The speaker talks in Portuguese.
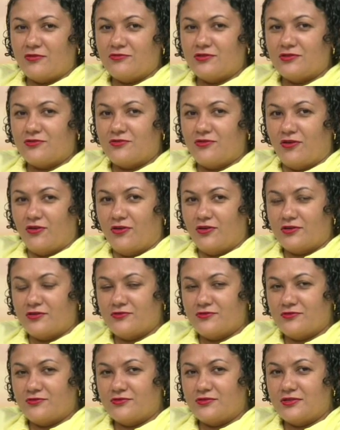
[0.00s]
os
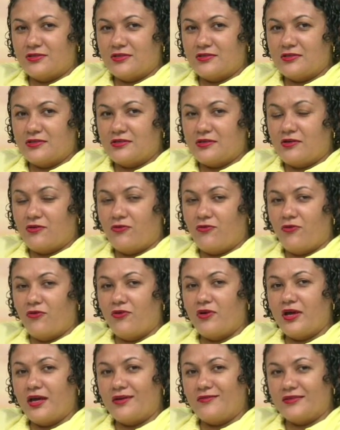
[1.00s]
auditórios onde
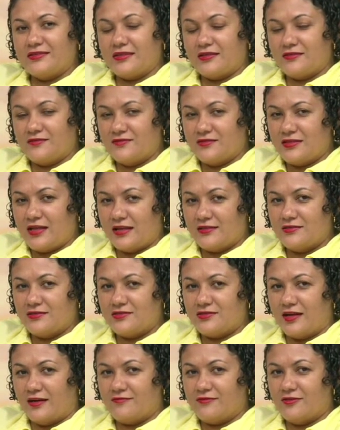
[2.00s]
ocorreram as atividades
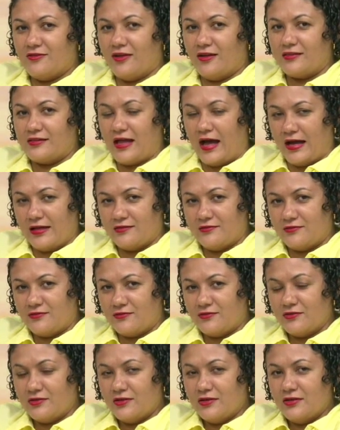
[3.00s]
estavam
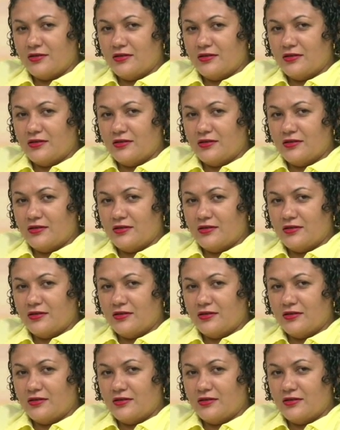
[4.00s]
lotados.